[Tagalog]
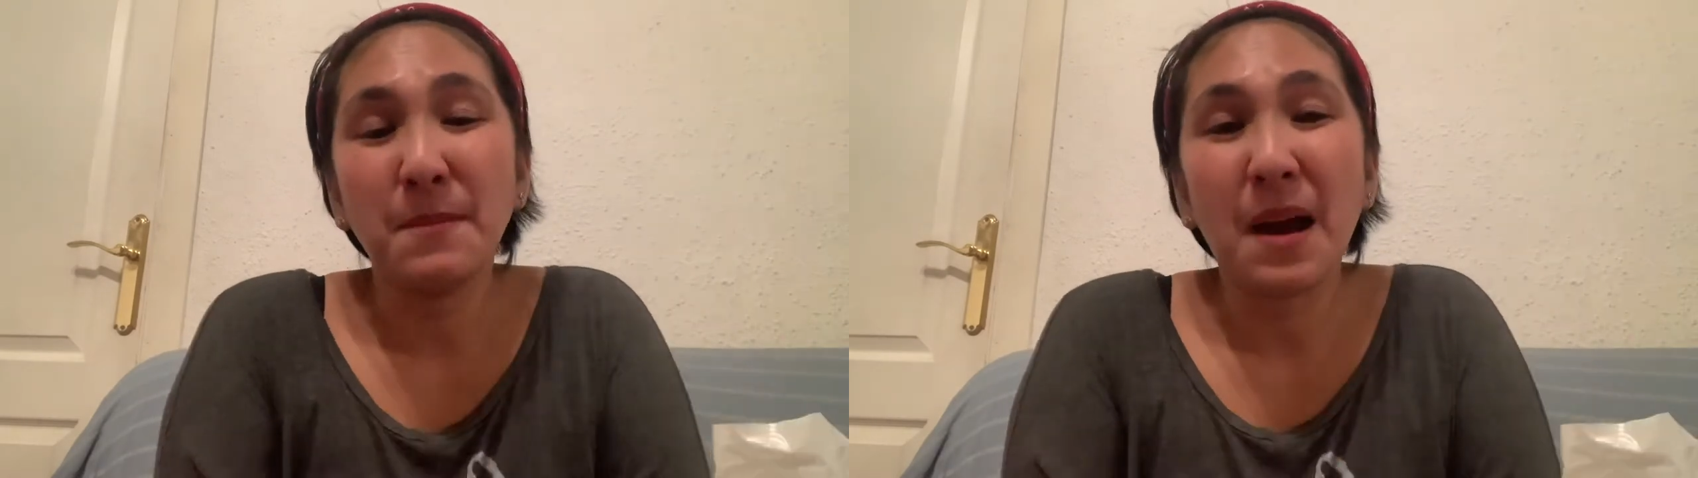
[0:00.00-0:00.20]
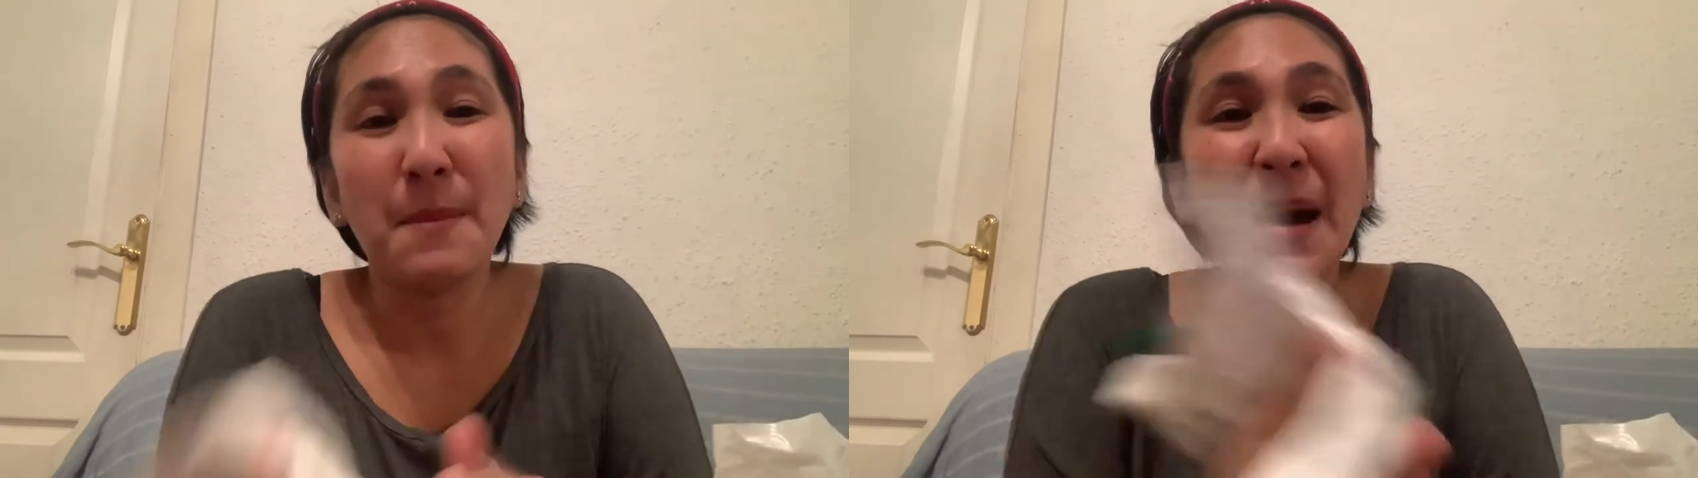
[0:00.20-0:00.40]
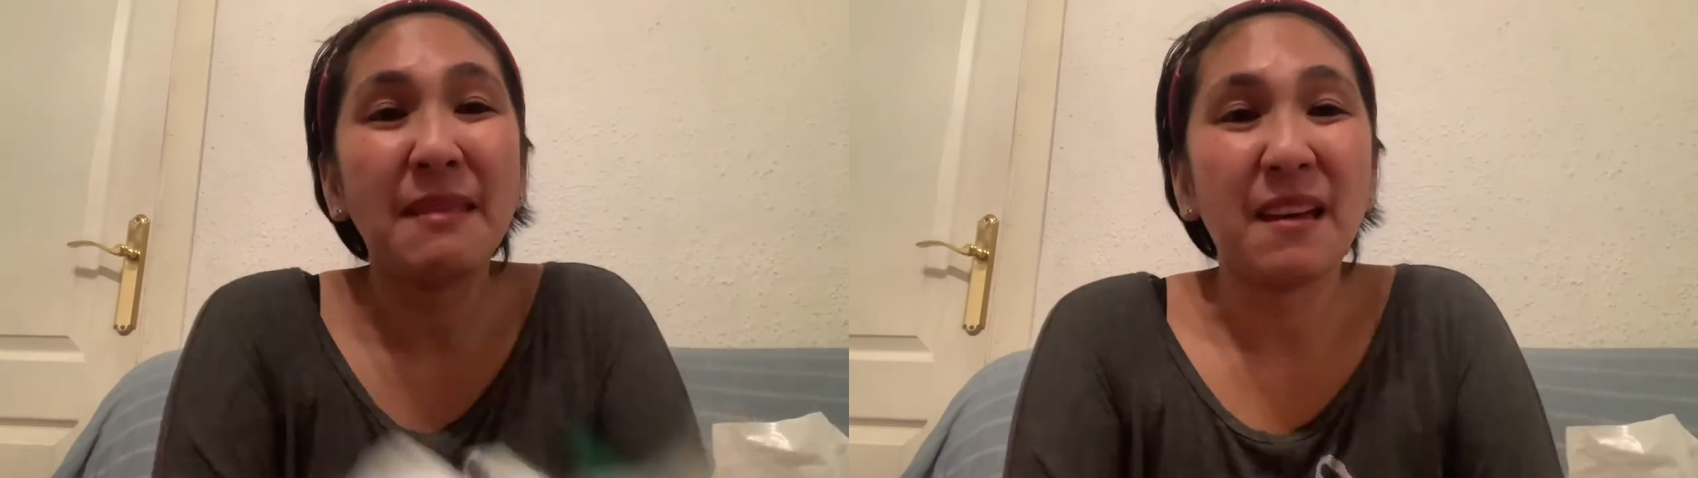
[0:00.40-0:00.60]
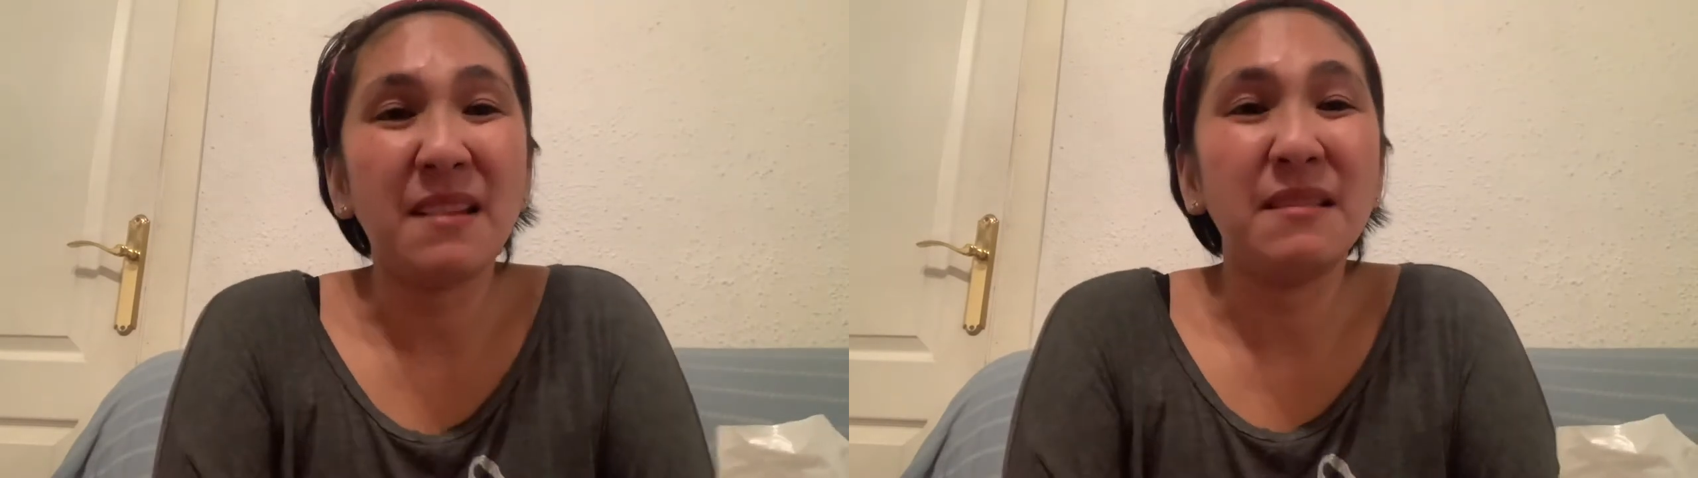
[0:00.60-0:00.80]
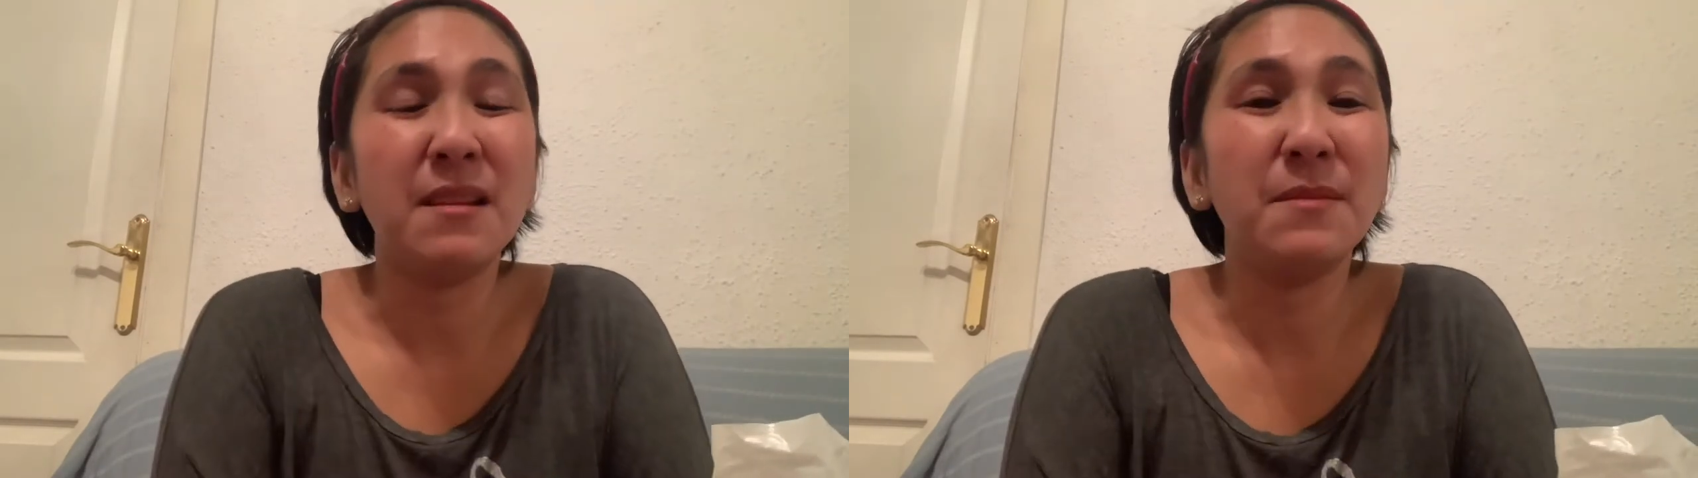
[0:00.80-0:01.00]
mga bata,
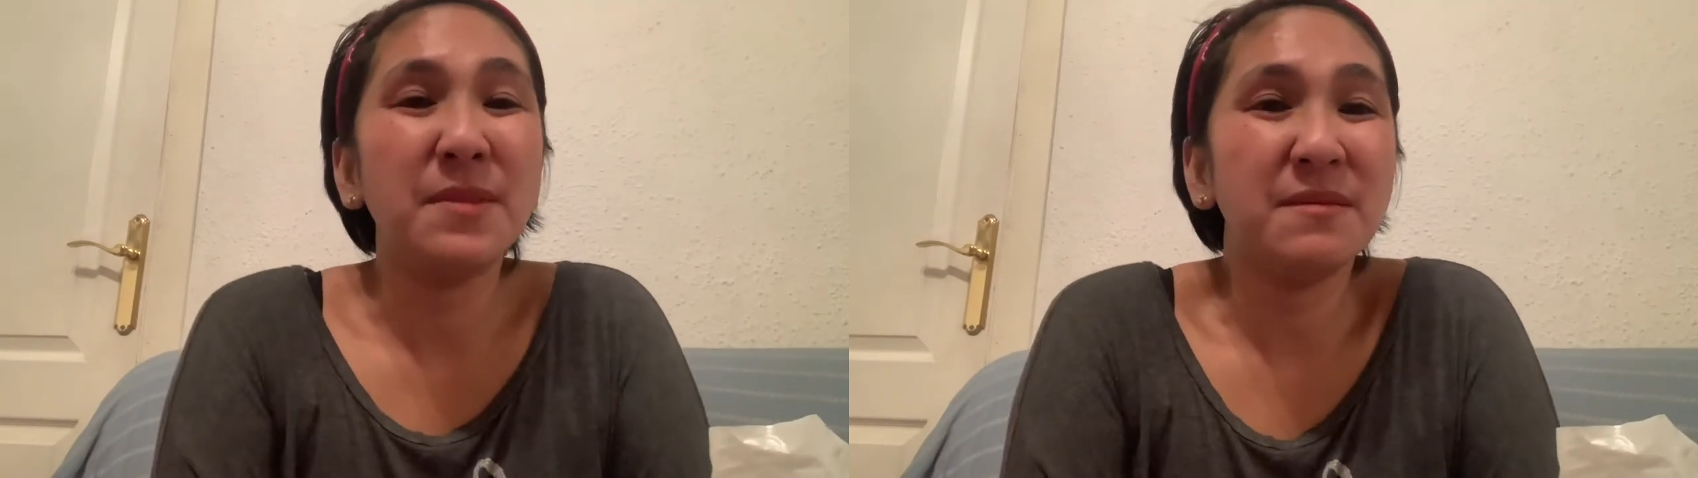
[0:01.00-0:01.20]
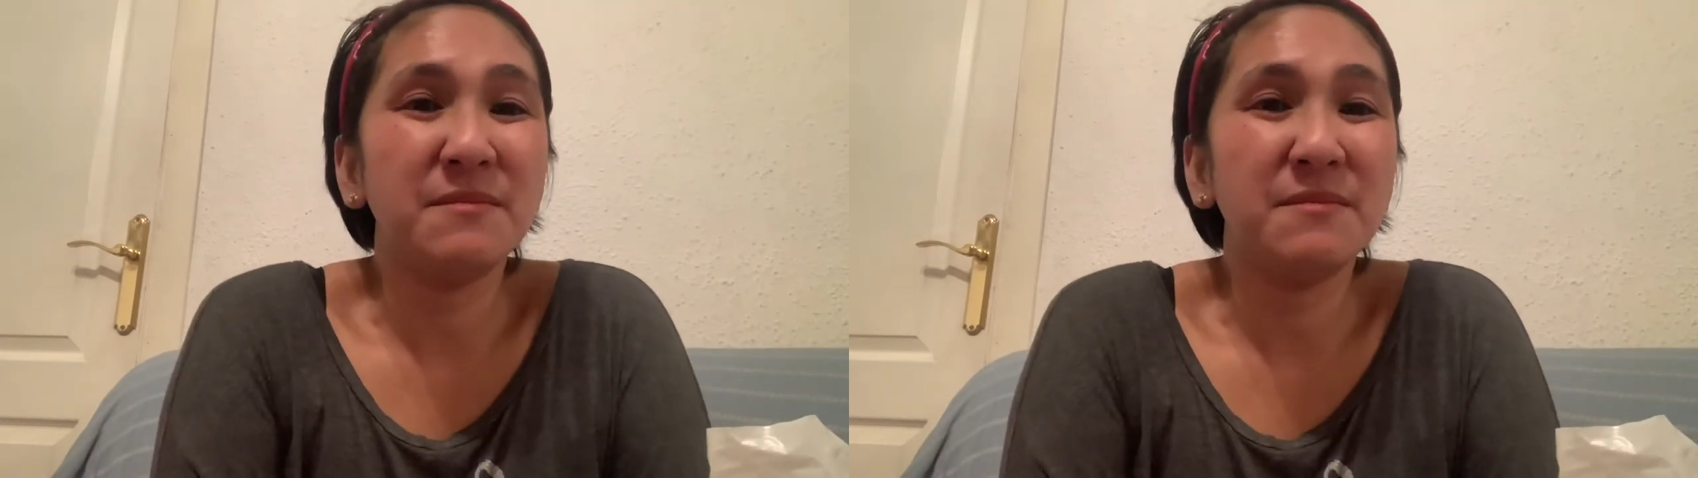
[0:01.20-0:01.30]
hindi naman